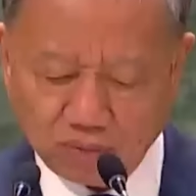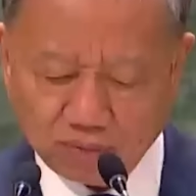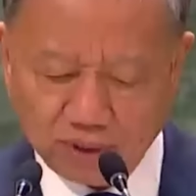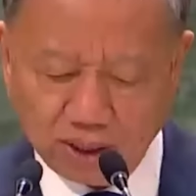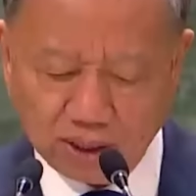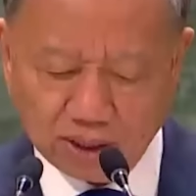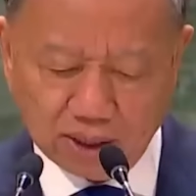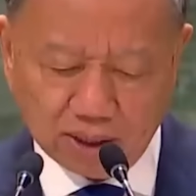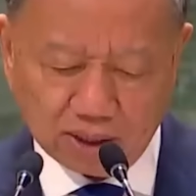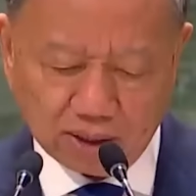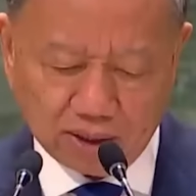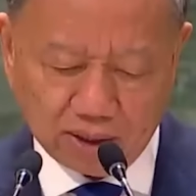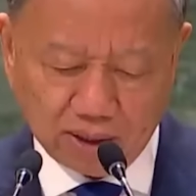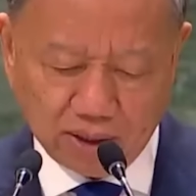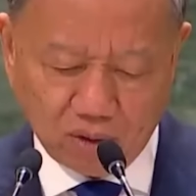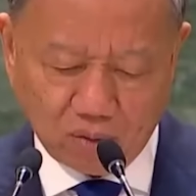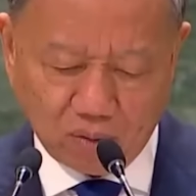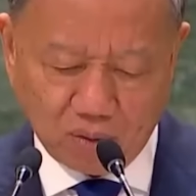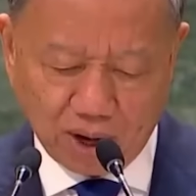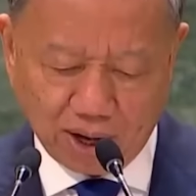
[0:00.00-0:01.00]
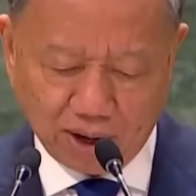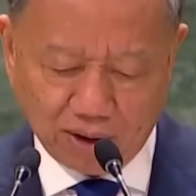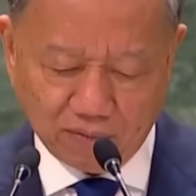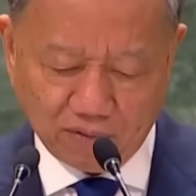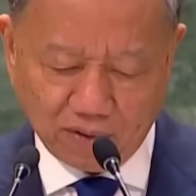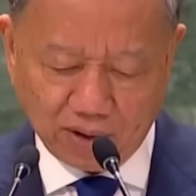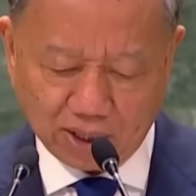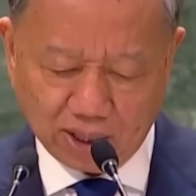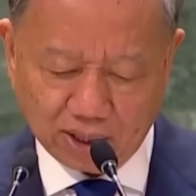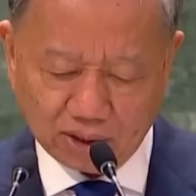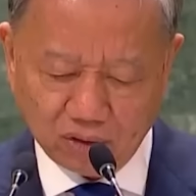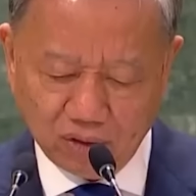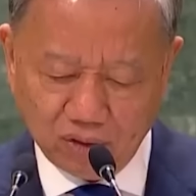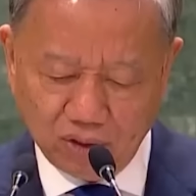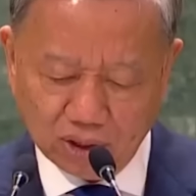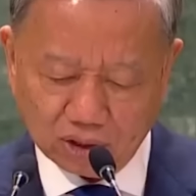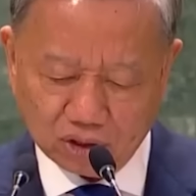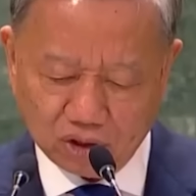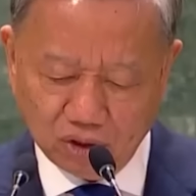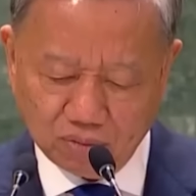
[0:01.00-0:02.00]
đóng góp tích cực, hiệu quả vào các
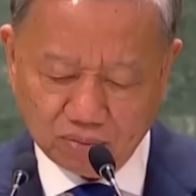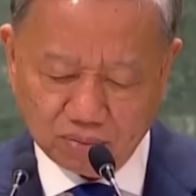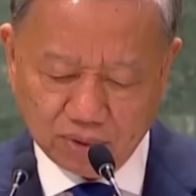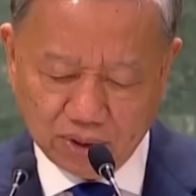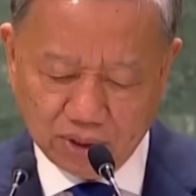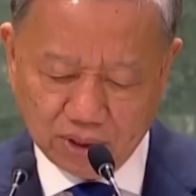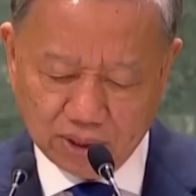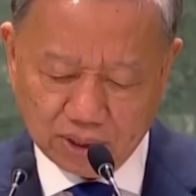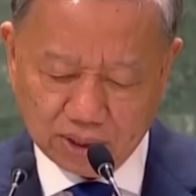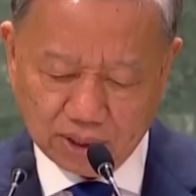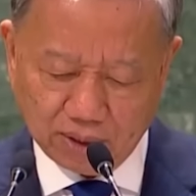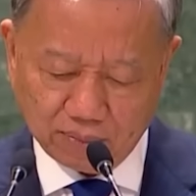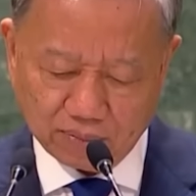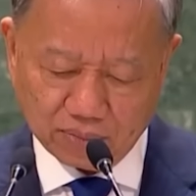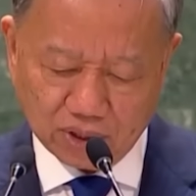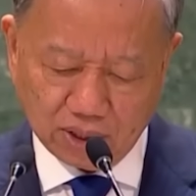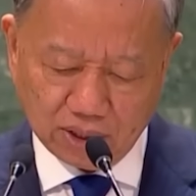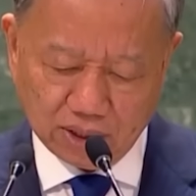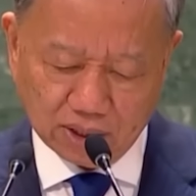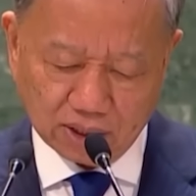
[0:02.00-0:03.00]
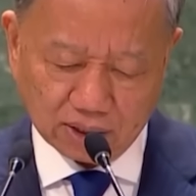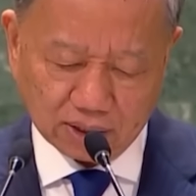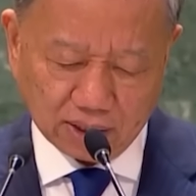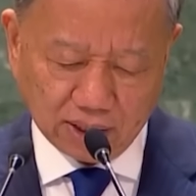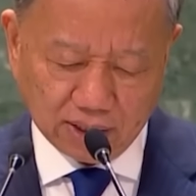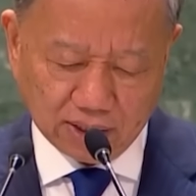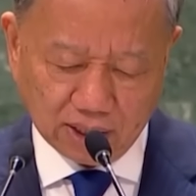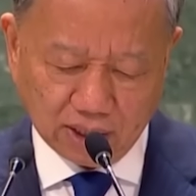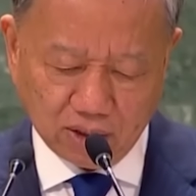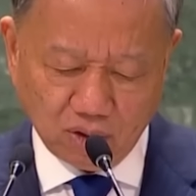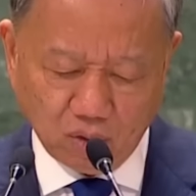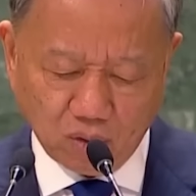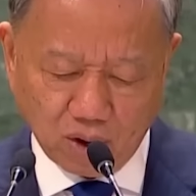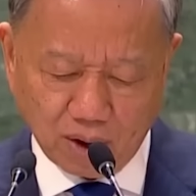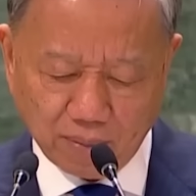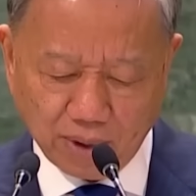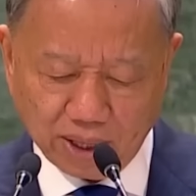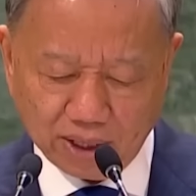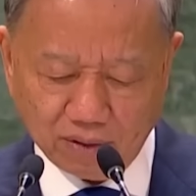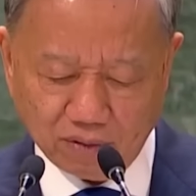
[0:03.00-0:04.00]
nỗ lực chung nhằm xây dựng thế giới
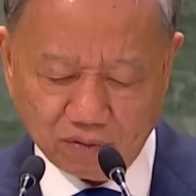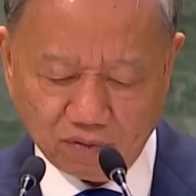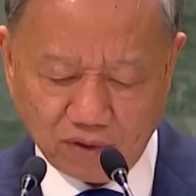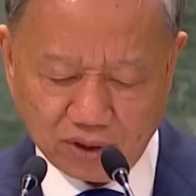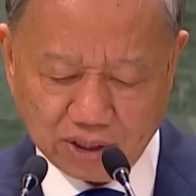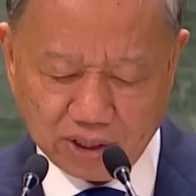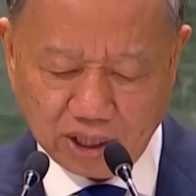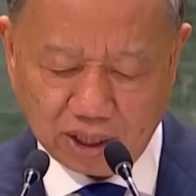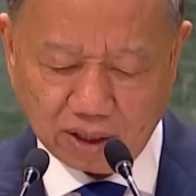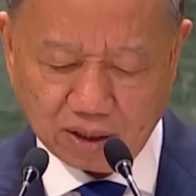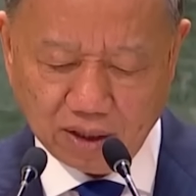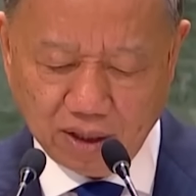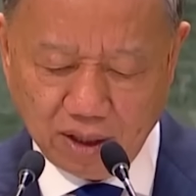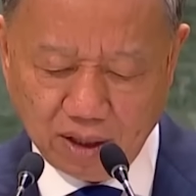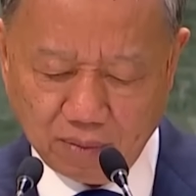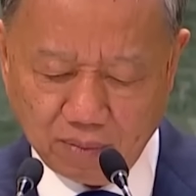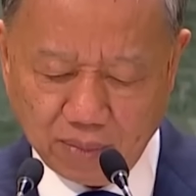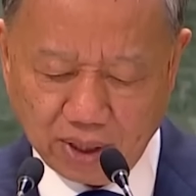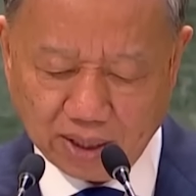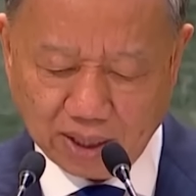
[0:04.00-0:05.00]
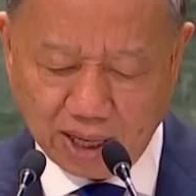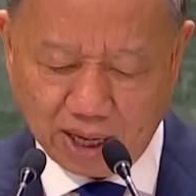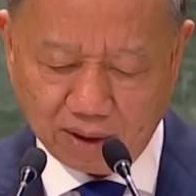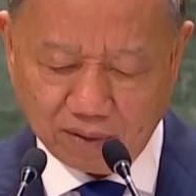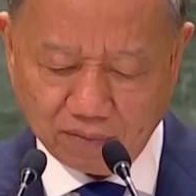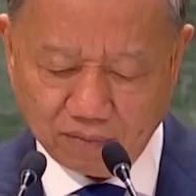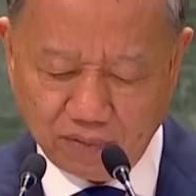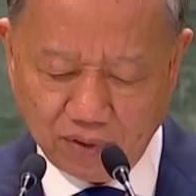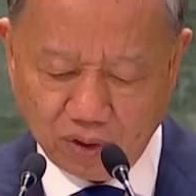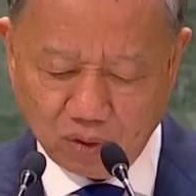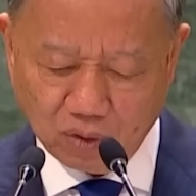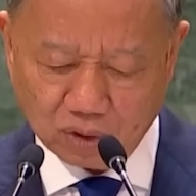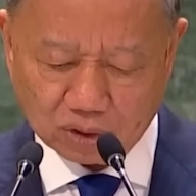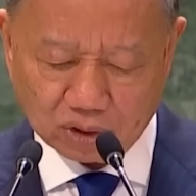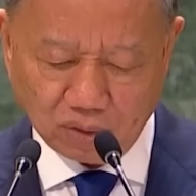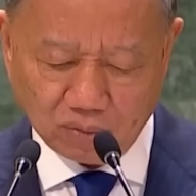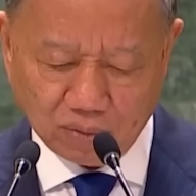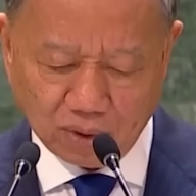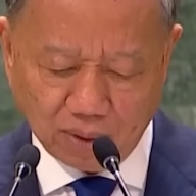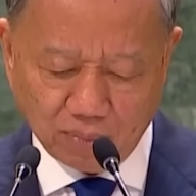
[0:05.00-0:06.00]
hòa bình, phát triển, bình đẳng vì
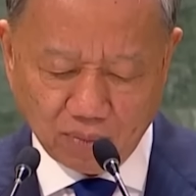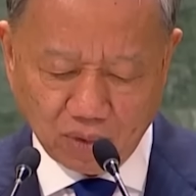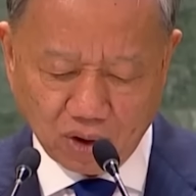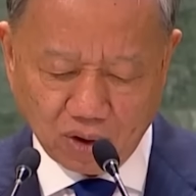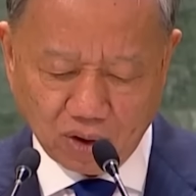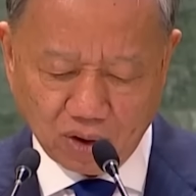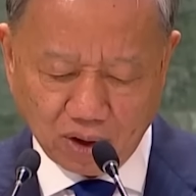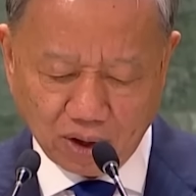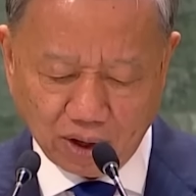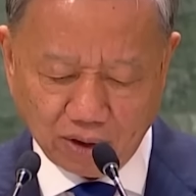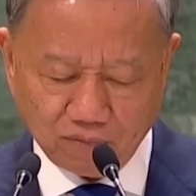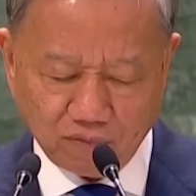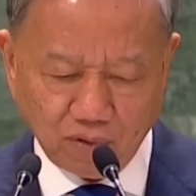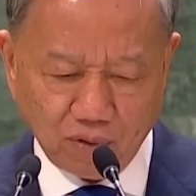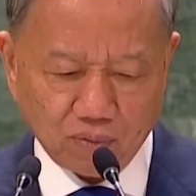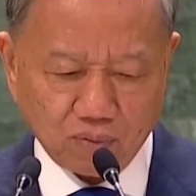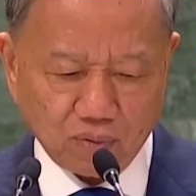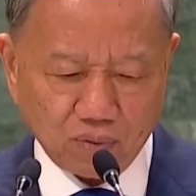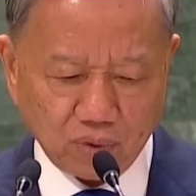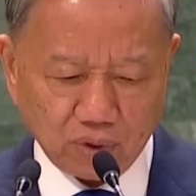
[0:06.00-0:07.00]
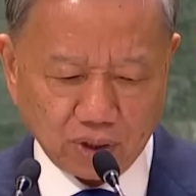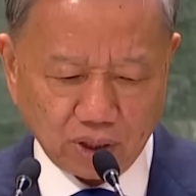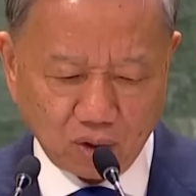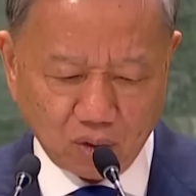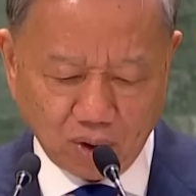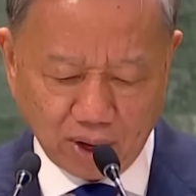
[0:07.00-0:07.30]
cuộc sống ấm no, hạnh phúc của